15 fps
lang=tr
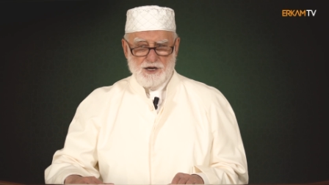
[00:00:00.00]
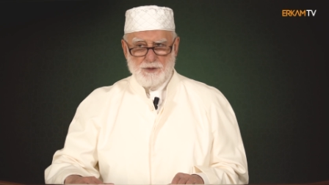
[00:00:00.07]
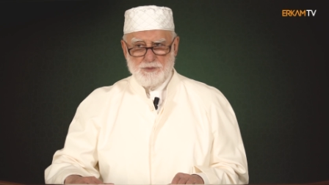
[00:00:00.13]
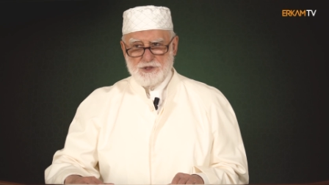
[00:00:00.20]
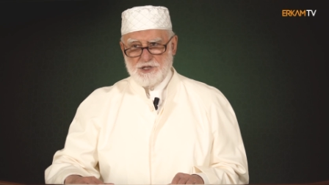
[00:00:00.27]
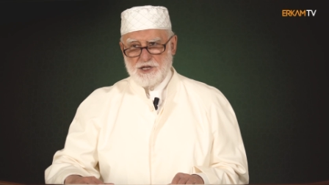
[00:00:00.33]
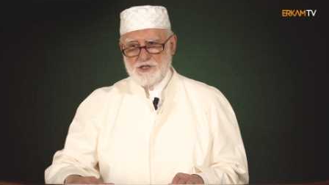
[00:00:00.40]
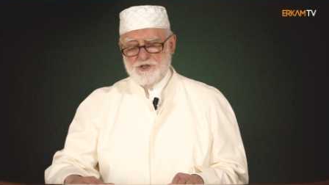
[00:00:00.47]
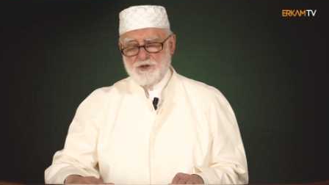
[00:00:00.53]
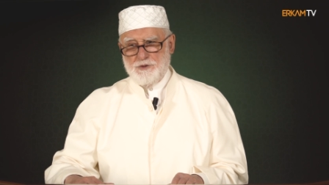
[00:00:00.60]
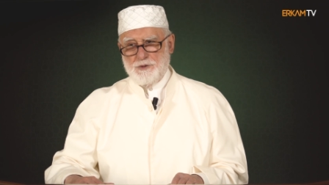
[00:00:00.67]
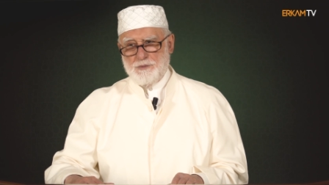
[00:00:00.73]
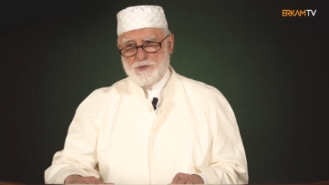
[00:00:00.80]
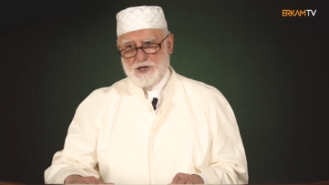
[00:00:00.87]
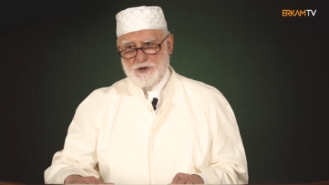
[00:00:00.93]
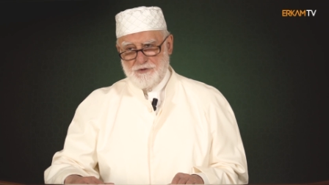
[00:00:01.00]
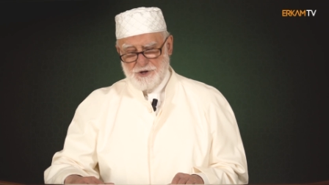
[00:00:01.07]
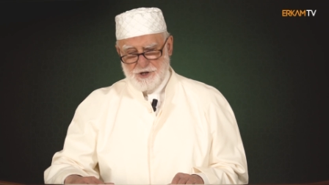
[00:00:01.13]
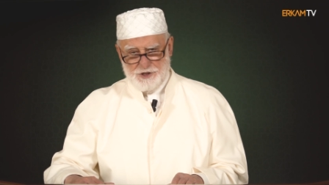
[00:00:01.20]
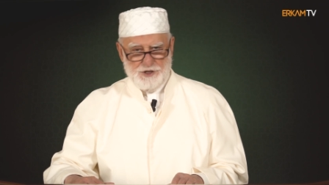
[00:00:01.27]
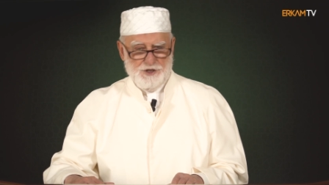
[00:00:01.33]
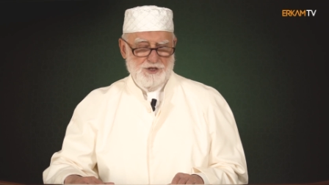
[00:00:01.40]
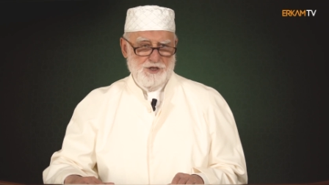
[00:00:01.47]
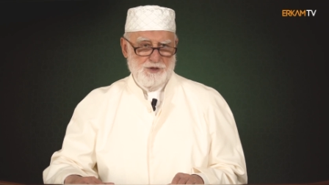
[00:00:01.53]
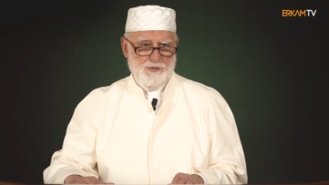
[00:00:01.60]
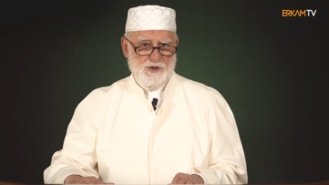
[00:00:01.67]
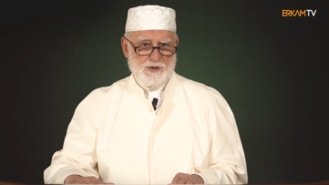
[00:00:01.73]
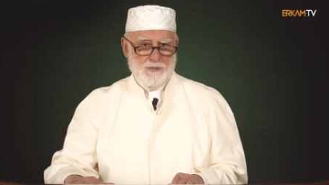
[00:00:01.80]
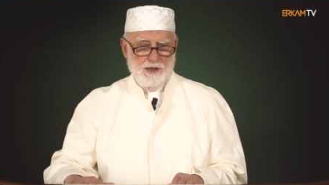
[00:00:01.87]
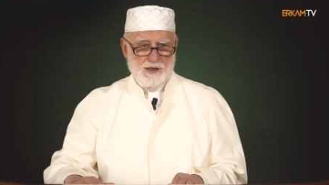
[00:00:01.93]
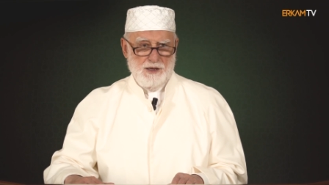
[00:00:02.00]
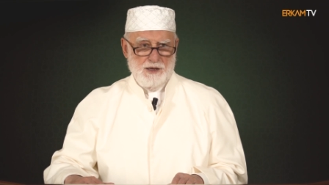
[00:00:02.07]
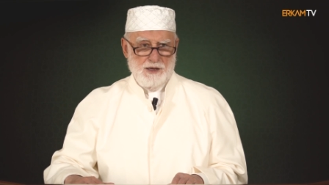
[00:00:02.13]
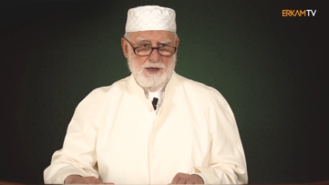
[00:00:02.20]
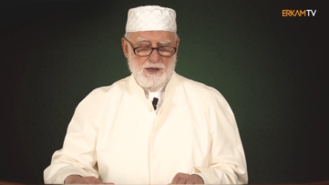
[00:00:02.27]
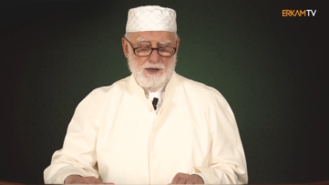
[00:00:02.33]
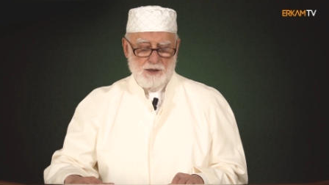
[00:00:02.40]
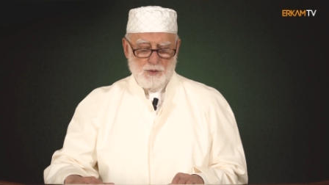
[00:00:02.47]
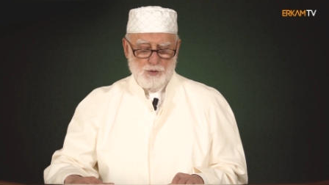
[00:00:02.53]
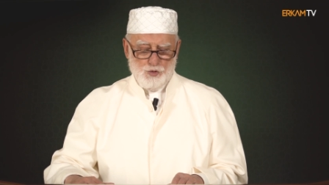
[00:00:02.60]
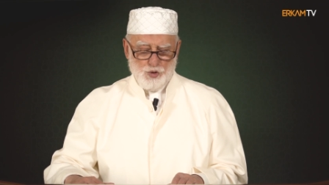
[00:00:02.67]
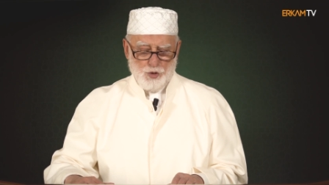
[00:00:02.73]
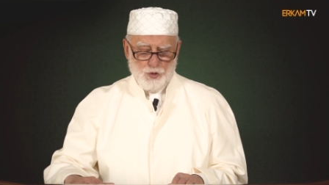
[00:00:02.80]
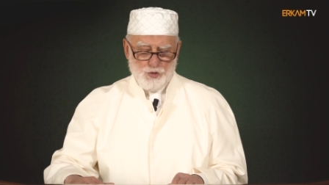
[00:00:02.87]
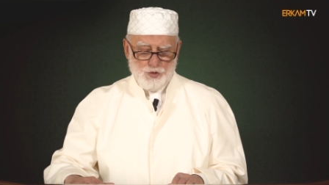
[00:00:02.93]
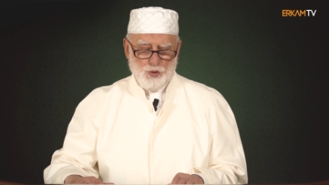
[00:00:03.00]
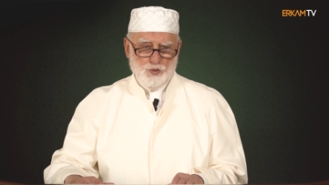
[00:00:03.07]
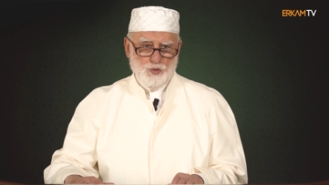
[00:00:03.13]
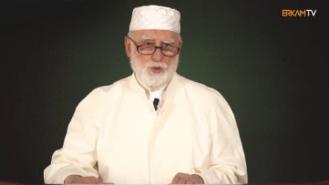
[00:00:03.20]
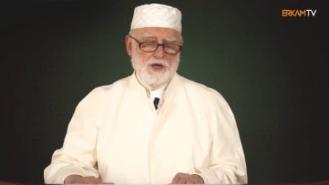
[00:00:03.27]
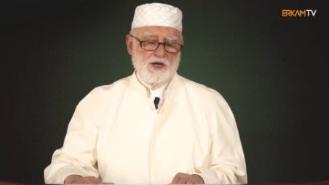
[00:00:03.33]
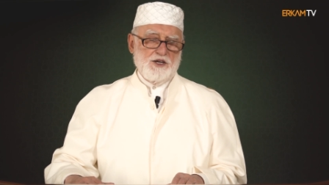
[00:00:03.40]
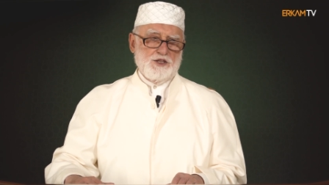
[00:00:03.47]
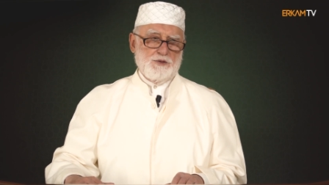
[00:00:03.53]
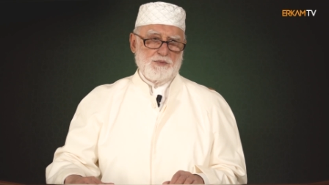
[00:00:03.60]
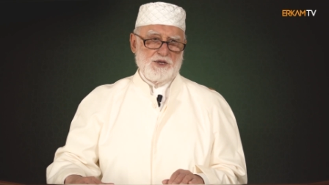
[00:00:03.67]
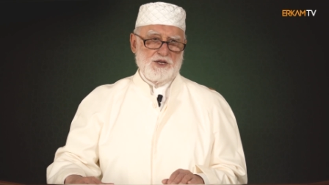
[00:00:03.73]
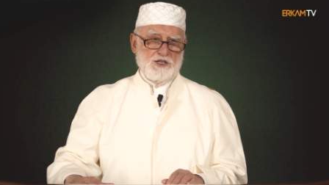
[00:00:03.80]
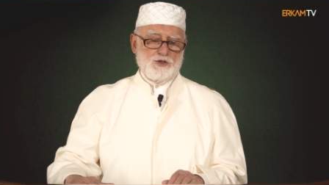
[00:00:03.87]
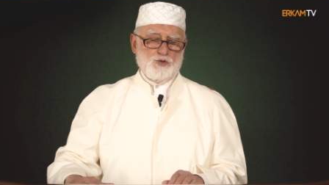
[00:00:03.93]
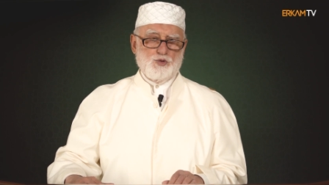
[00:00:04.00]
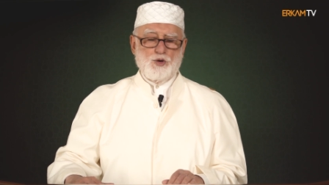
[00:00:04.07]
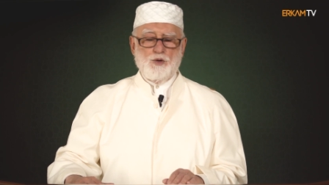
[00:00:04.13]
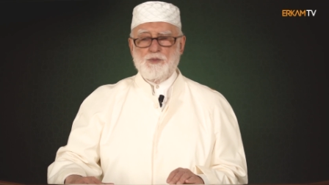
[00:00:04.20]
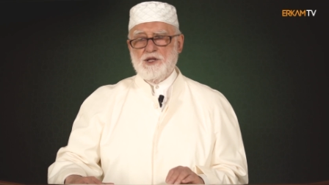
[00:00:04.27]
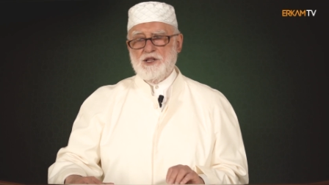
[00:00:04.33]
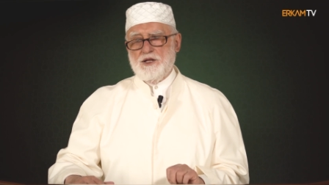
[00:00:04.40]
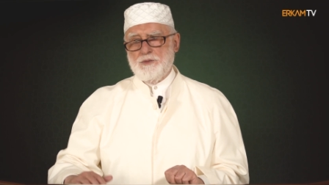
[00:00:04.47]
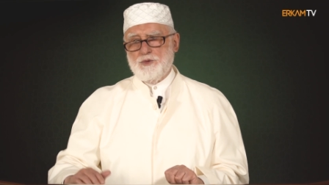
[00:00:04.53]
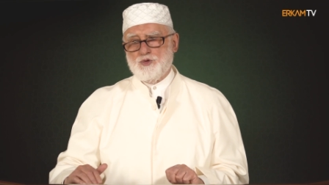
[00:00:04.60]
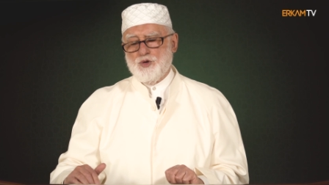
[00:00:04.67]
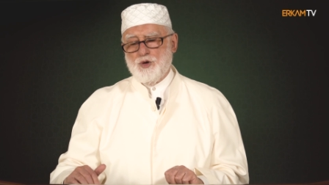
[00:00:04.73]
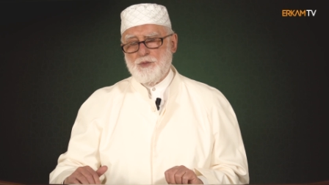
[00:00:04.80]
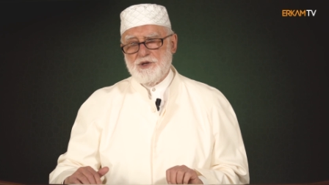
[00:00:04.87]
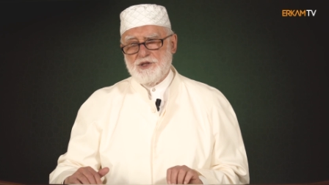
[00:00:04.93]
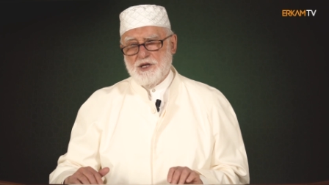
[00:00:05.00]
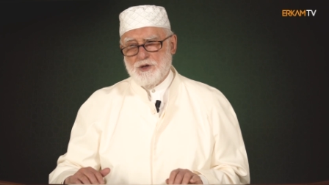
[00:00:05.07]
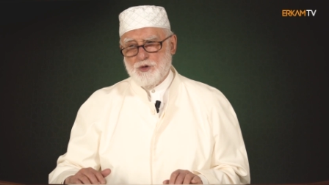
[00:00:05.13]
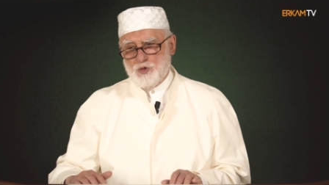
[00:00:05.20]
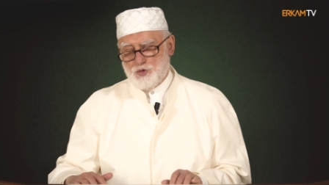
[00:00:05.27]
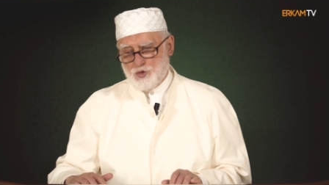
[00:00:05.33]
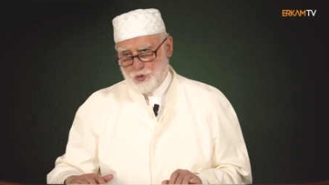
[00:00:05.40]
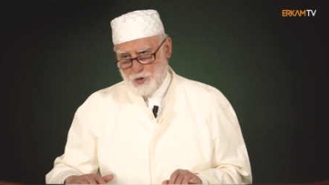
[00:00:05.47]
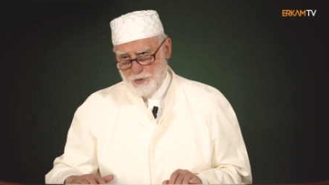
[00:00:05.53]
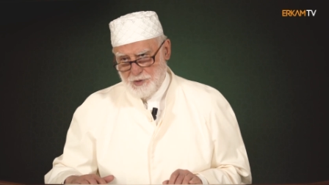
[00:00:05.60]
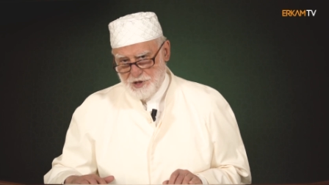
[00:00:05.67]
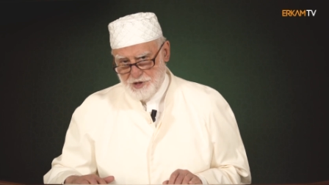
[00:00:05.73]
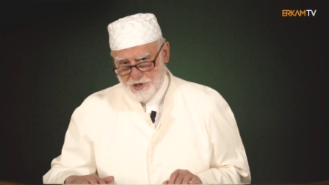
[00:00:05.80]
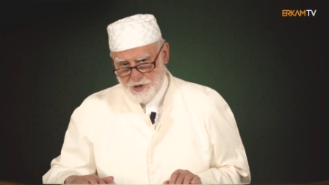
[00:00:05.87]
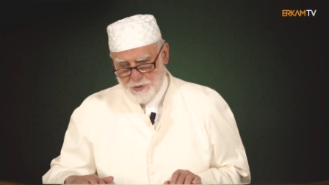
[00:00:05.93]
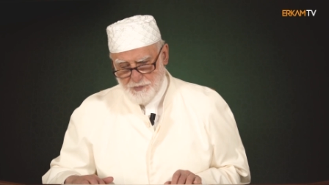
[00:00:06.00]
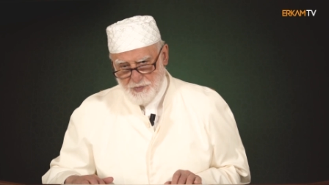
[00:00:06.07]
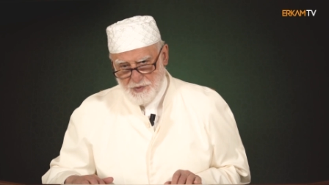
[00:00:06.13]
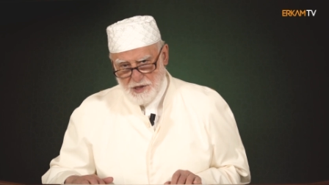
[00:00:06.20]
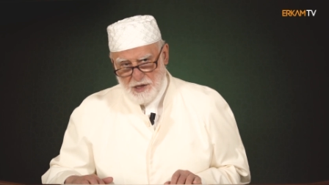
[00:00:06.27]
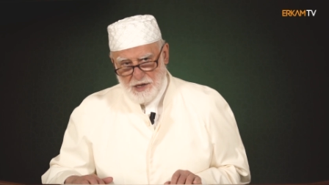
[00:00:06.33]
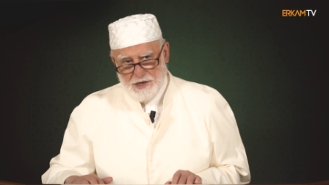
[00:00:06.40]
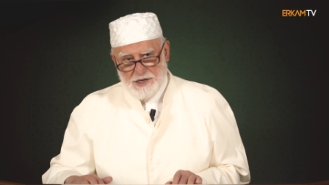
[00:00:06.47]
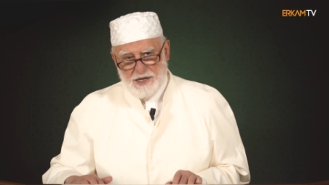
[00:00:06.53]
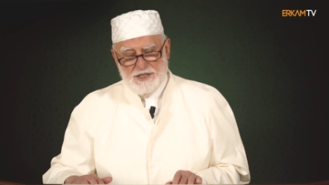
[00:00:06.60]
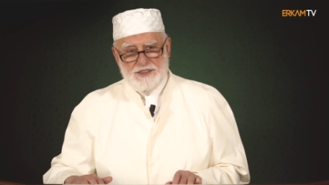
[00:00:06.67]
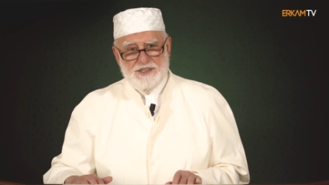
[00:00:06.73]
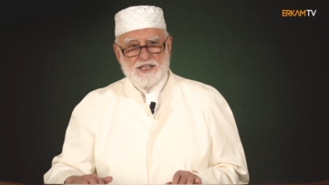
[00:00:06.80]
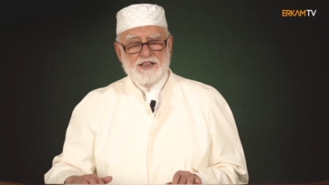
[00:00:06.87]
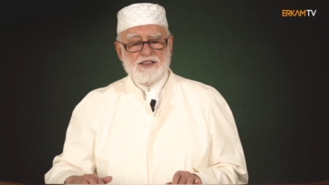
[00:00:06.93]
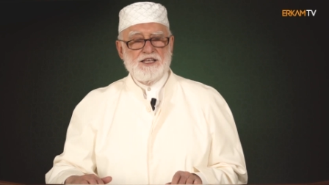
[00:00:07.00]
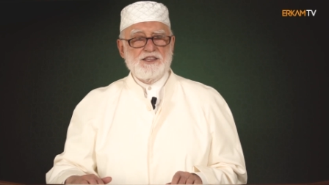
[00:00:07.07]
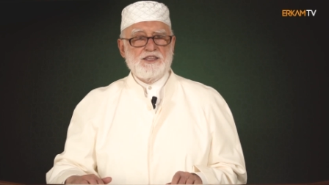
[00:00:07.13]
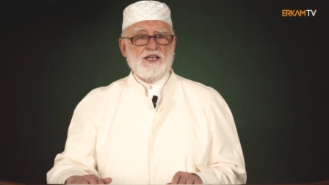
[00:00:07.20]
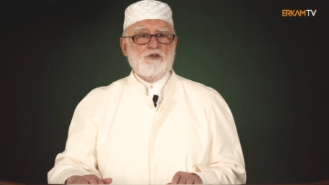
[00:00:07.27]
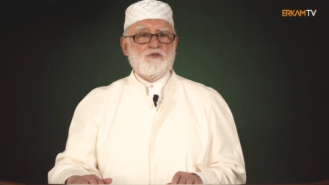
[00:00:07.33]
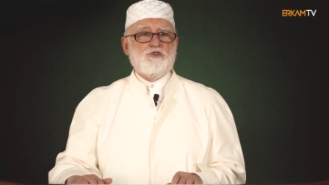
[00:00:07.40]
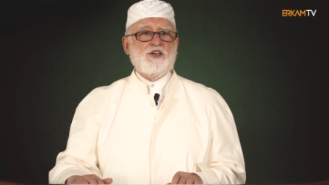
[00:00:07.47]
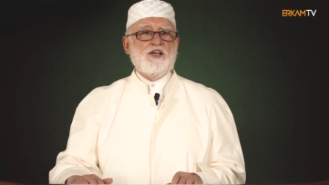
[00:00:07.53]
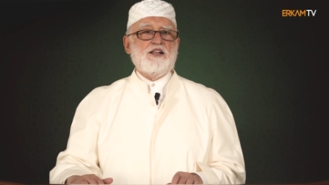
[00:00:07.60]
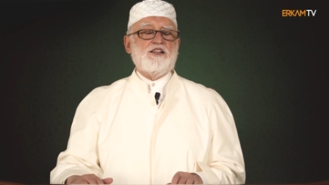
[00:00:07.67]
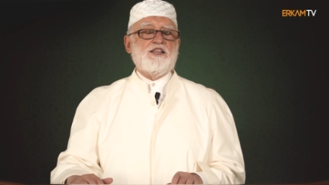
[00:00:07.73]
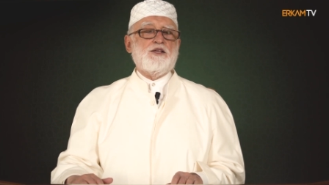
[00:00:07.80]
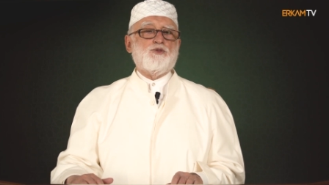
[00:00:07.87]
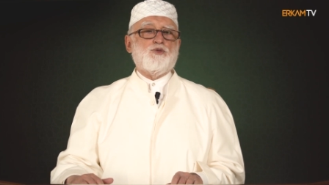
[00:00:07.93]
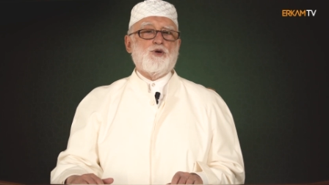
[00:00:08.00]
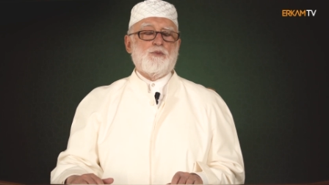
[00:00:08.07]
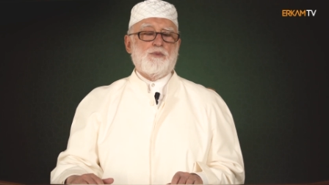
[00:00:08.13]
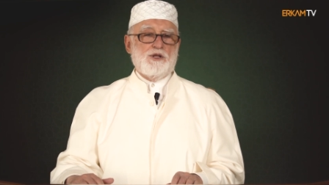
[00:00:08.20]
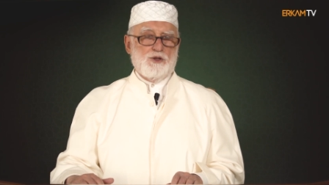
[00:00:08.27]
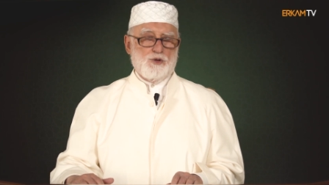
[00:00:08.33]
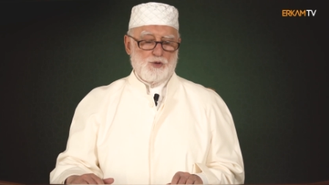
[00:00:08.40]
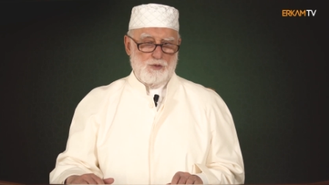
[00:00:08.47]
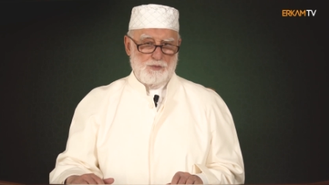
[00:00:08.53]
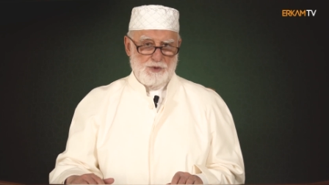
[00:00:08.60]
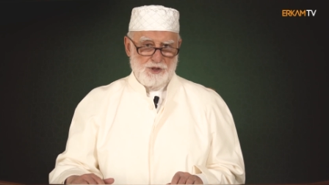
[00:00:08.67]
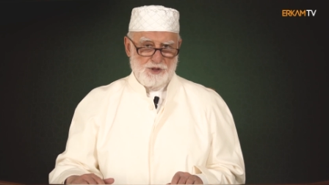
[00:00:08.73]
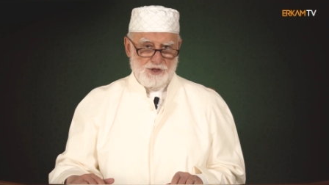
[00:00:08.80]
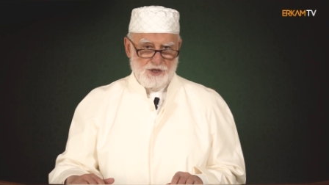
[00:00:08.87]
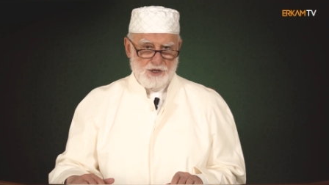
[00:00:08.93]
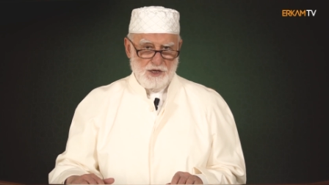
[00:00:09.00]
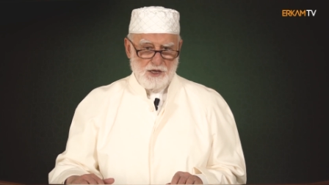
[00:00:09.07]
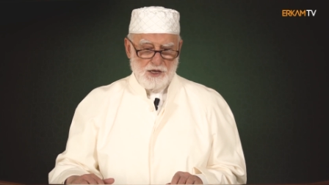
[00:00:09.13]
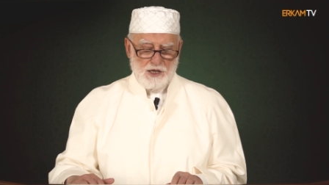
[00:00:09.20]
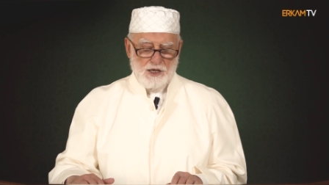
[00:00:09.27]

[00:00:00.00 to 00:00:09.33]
Ramazan-ı Şerif bir mağfiret iklimi. Çok çok dua etmeniz, Tövbelerimiz tövbeden nasıl olmalıdır? Yani dilde değil, fiilde tövbeler olmalıdır.